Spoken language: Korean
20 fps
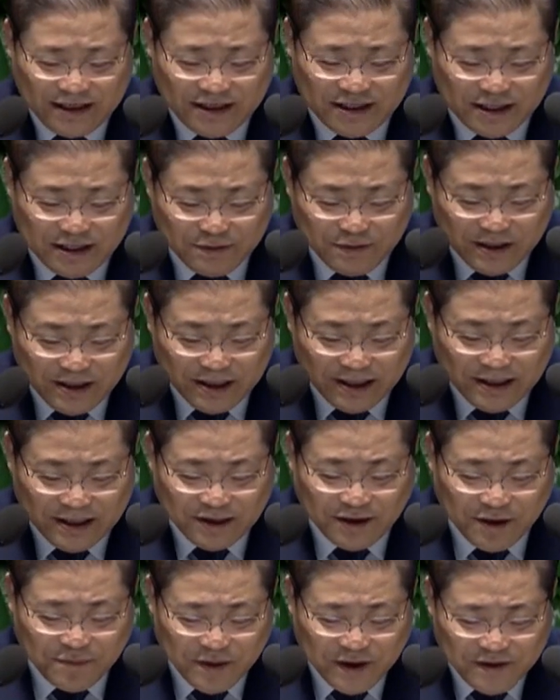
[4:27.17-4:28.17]

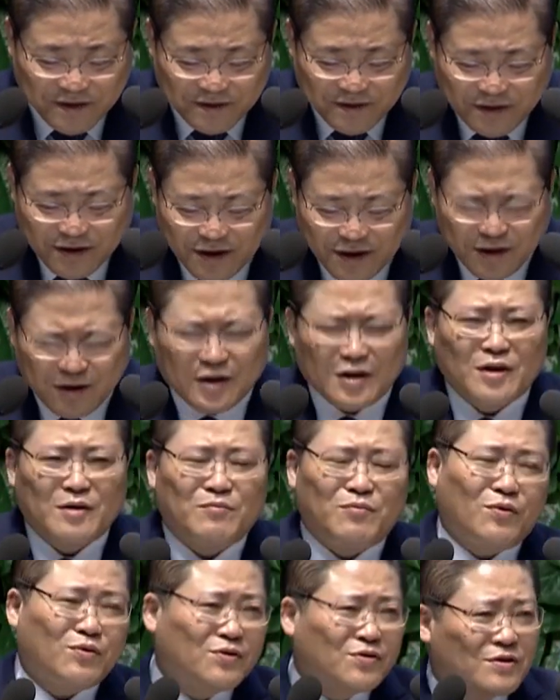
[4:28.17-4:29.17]
10월이 되면은
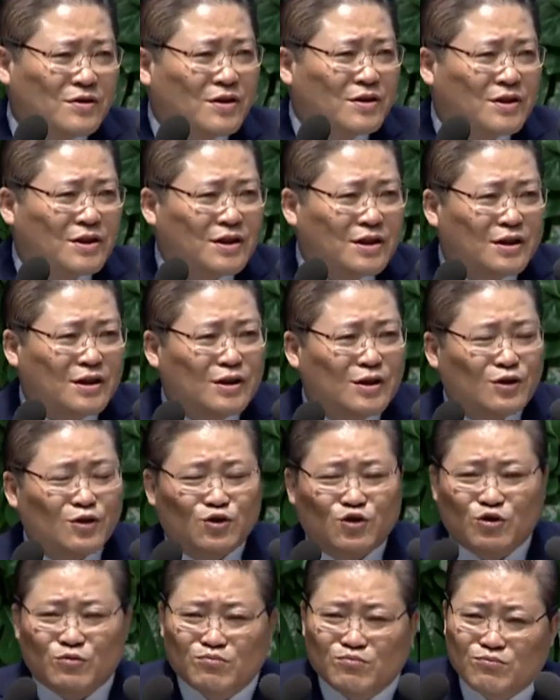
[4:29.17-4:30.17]
모든 것이
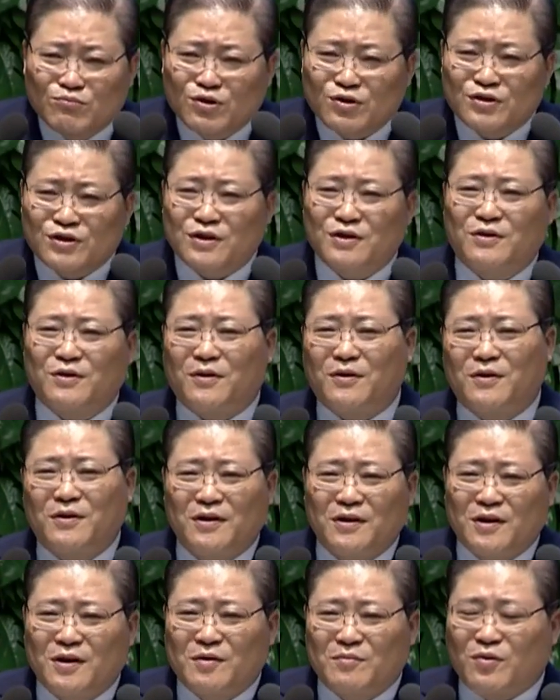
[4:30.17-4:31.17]
눈부시고
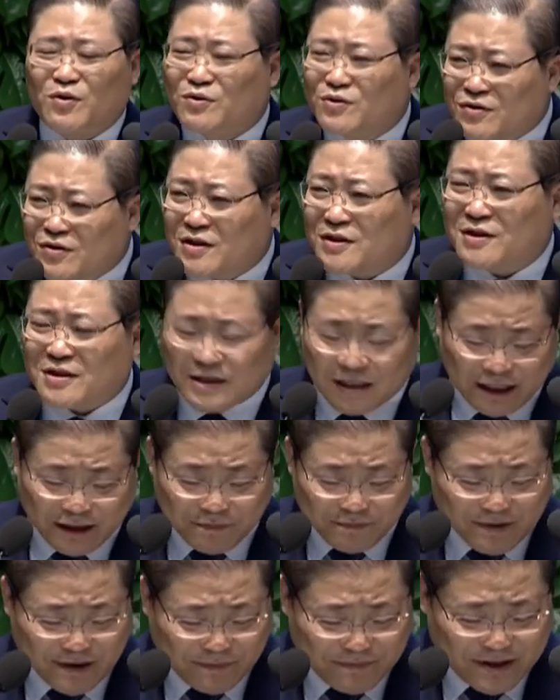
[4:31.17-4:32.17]
모든 것이
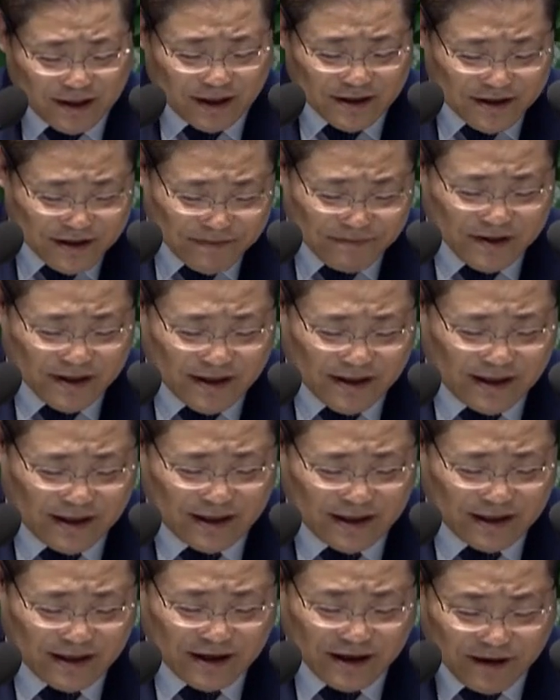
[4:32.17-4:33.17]
아름답지
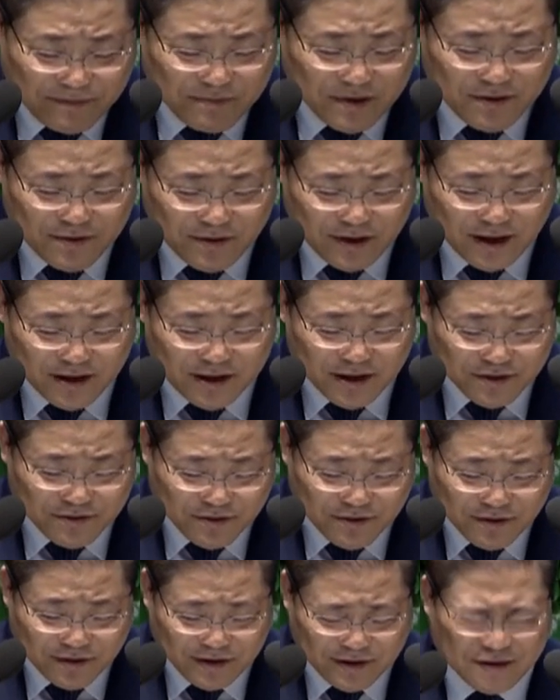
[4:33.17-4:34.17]
않습니까? 대한민국의
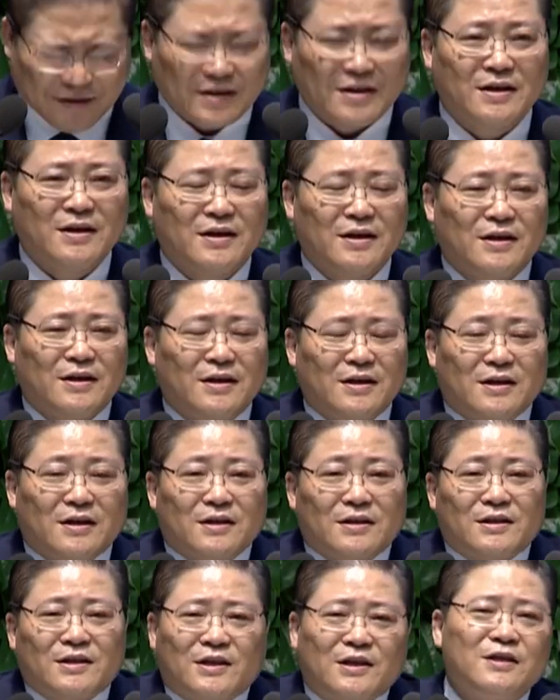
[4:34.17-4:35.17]
전국은
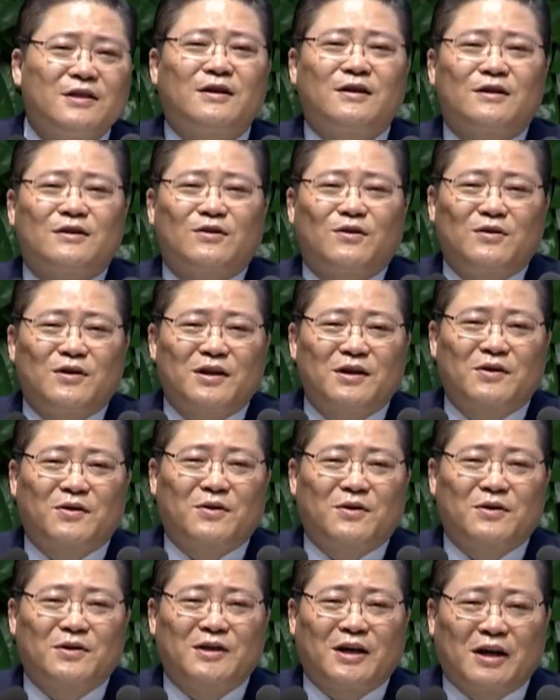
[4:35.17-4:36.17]
진영
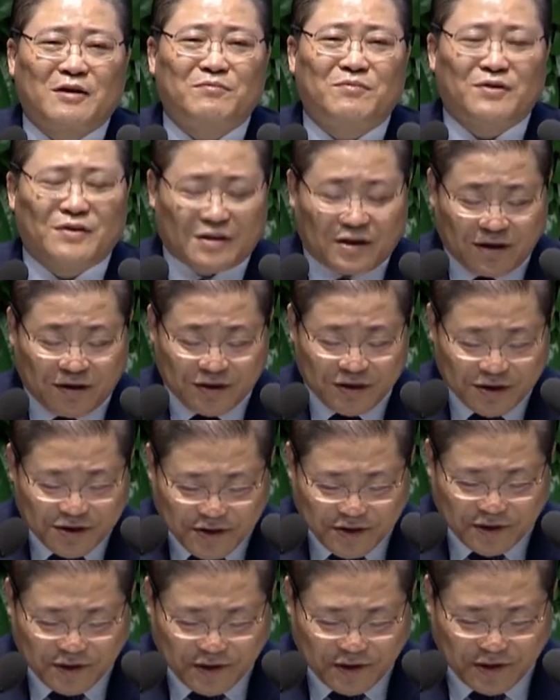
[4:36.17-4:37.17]
논리로 양분되어
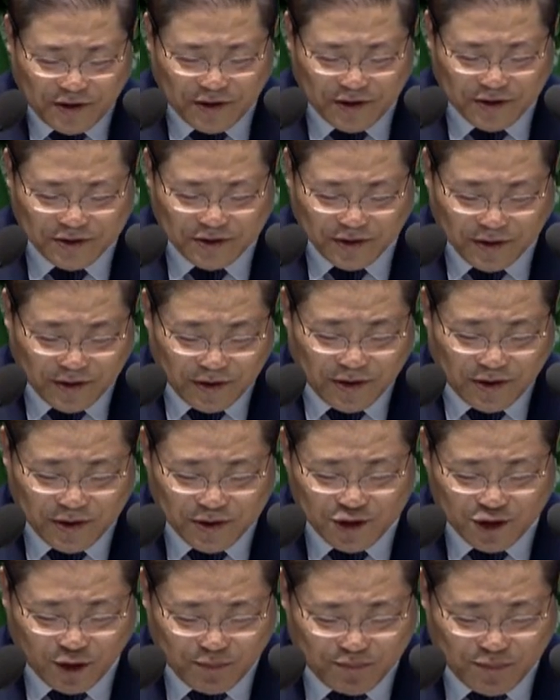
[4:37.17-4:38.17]
있고
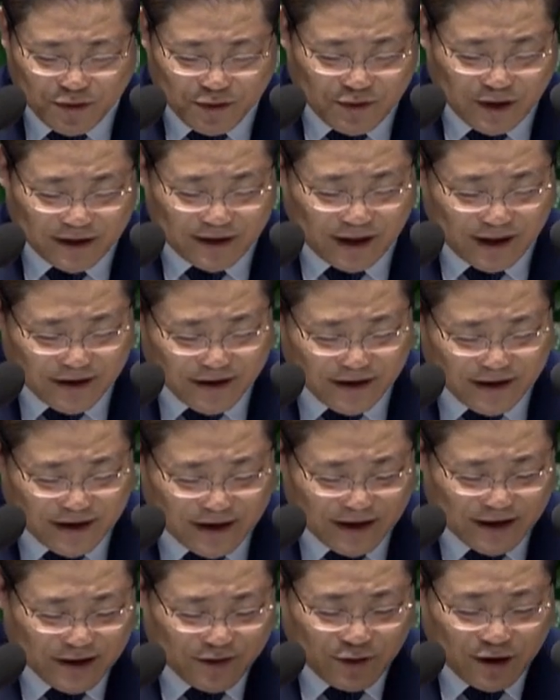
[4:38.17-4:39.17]
또 촛불과
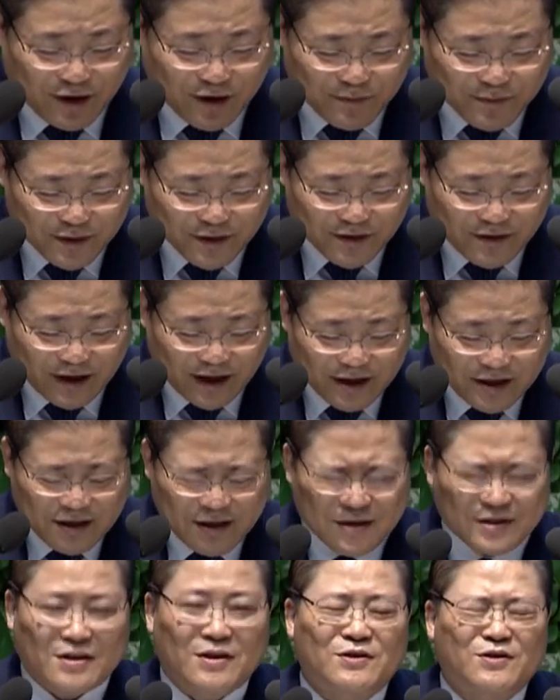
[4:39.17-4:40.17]
태극기, 광화문과
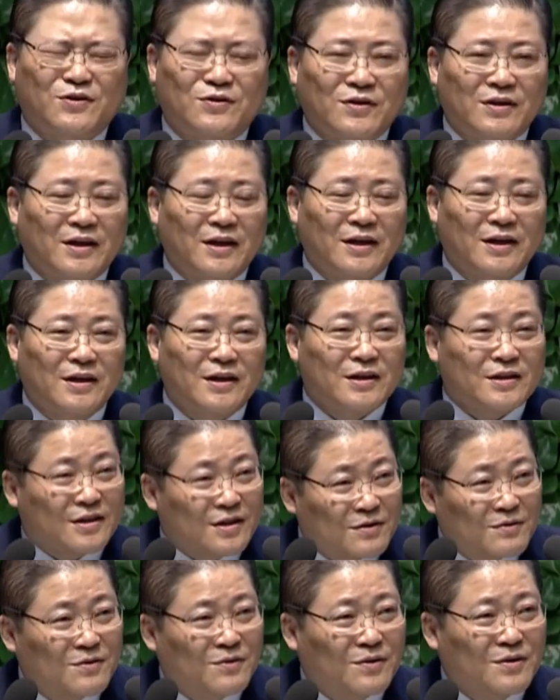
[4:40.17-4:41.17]
서초동의
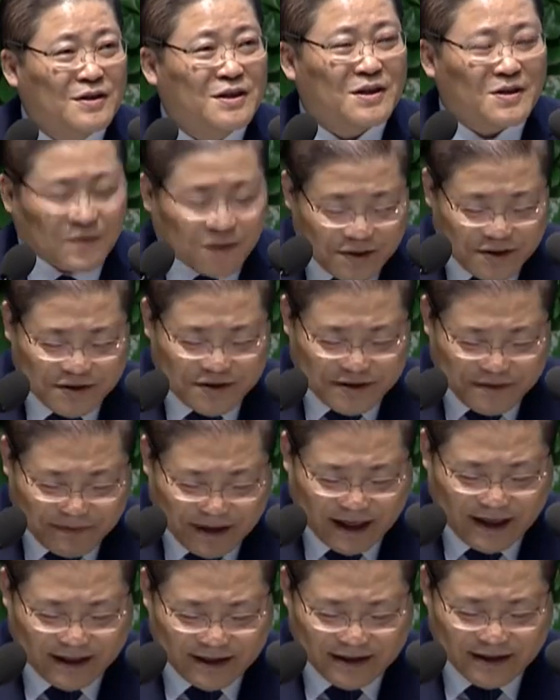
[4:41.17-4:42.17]
전국을 이루고
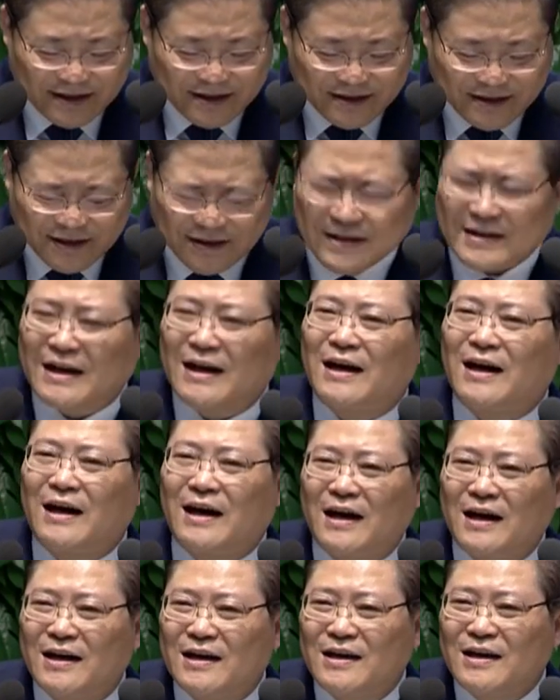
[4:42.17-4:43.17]
있지만
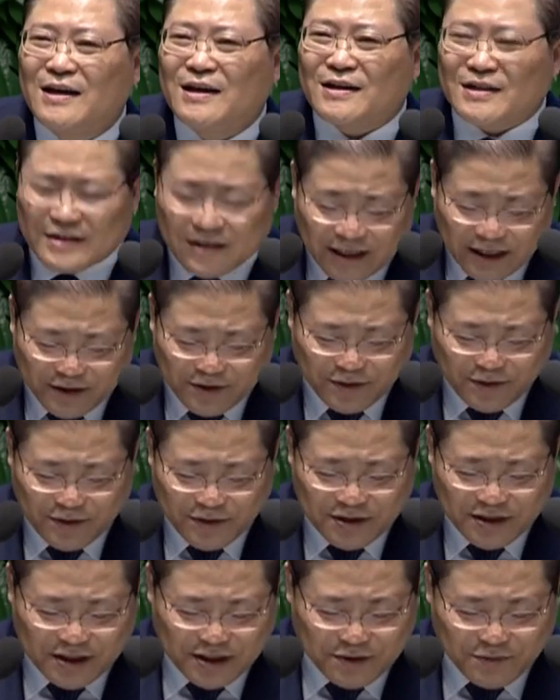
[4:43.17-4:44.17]
그러나 그래도
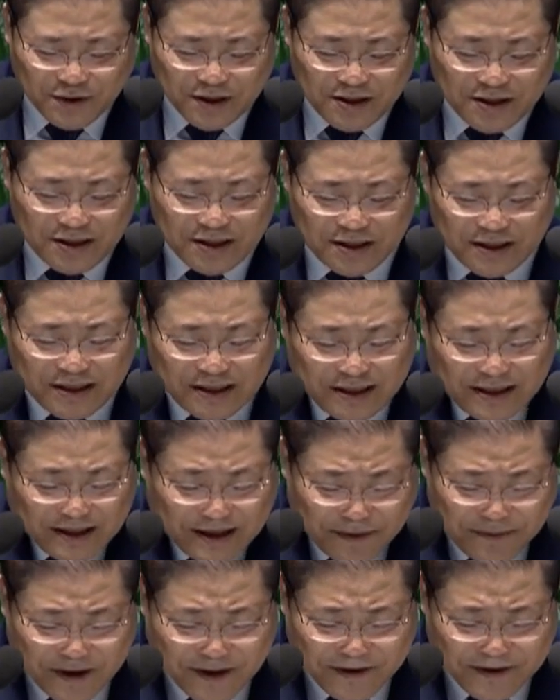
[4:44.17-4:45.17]
10월이
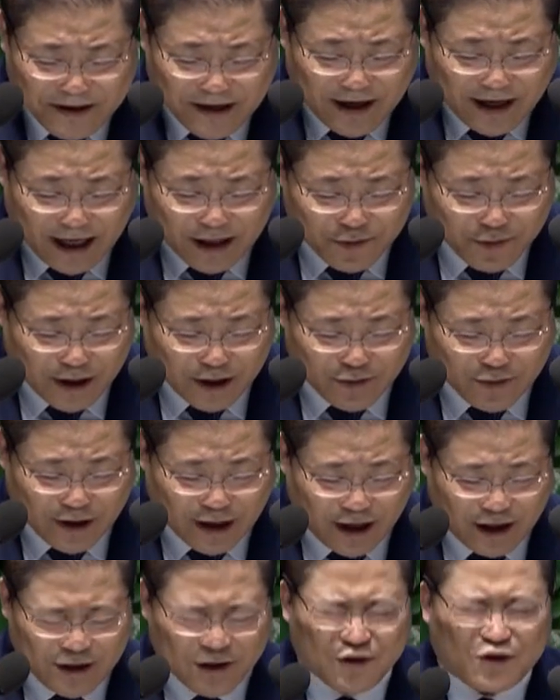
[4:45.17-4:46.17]
되면은
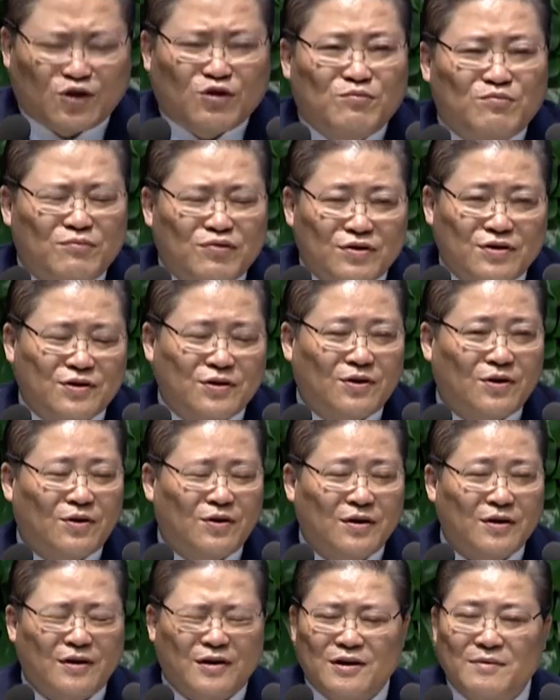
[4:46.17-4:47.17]
하루하루가
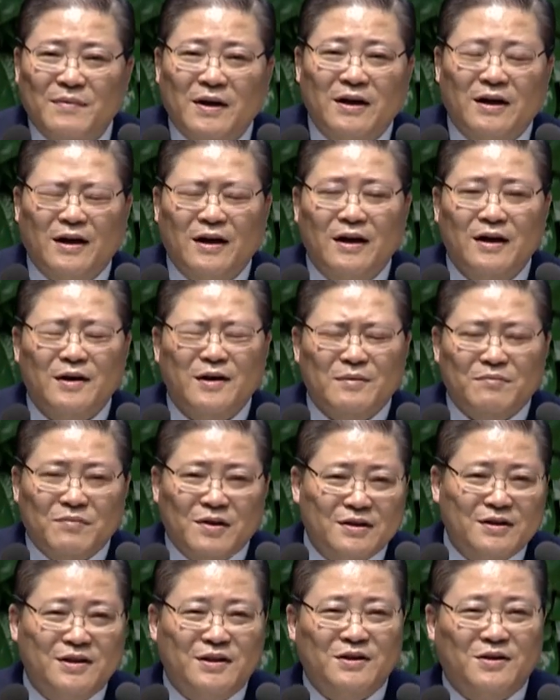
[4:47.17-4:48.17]
눈부시고 얼마나
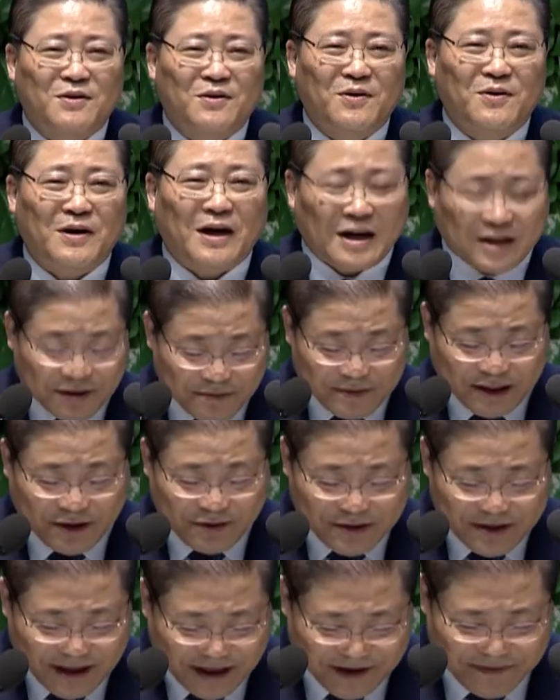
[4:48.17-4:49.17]
멋지고
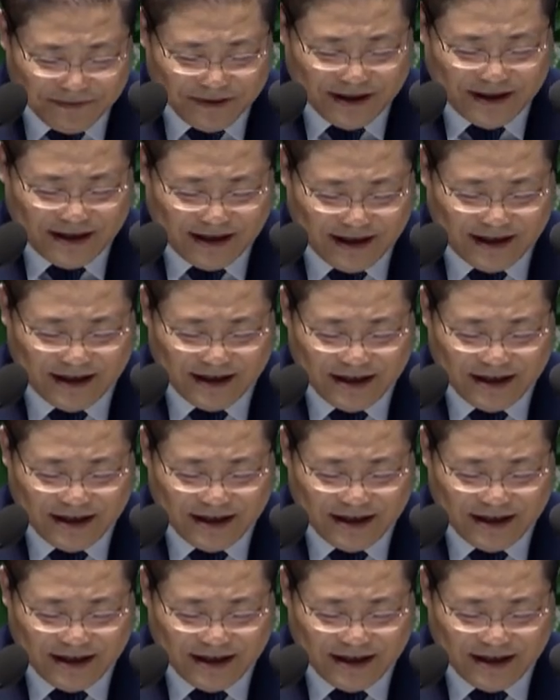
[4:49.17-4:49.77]
아름다운 날입니까?